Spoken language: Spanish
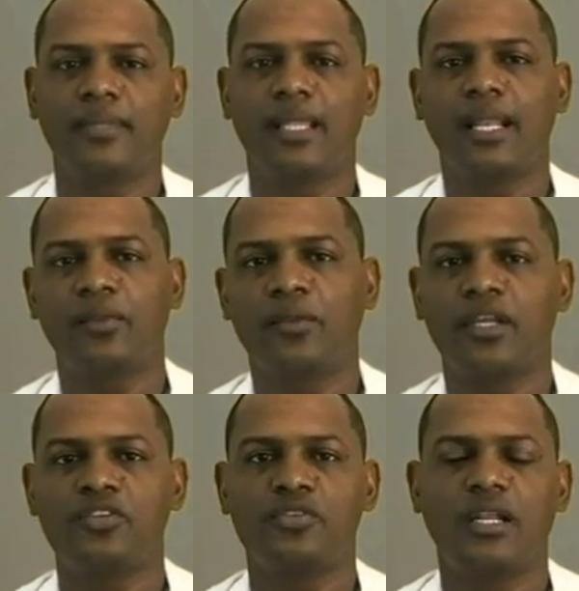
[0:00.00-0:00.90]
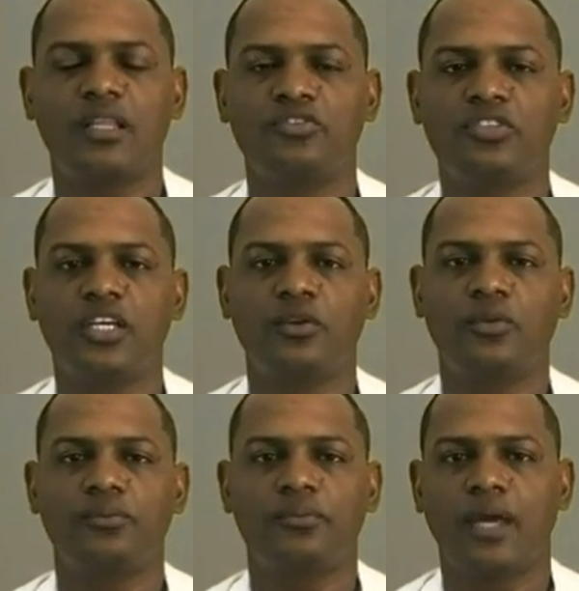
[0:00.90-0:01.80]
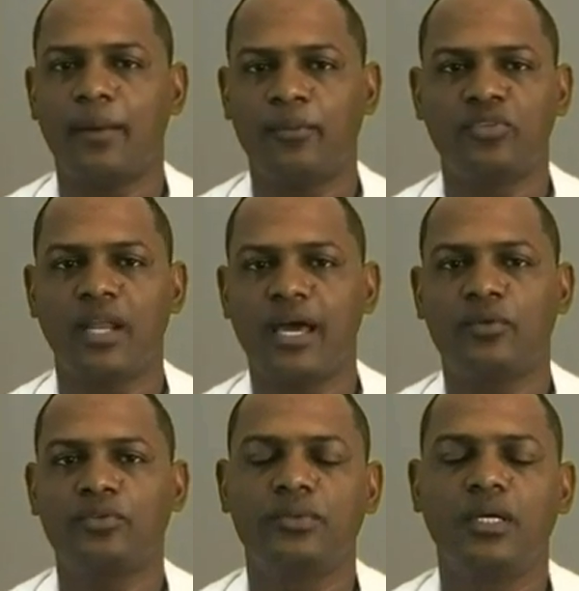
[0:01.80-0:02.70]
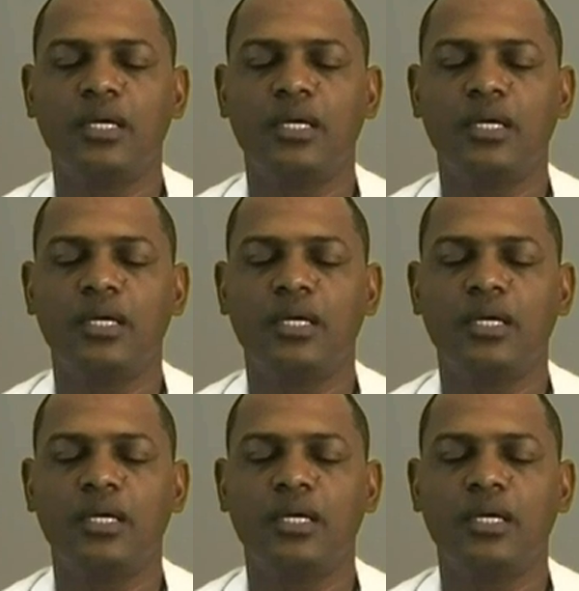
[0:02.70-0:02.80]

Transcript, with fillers: del lado derecho y del lado izquierdo, a ambos lados.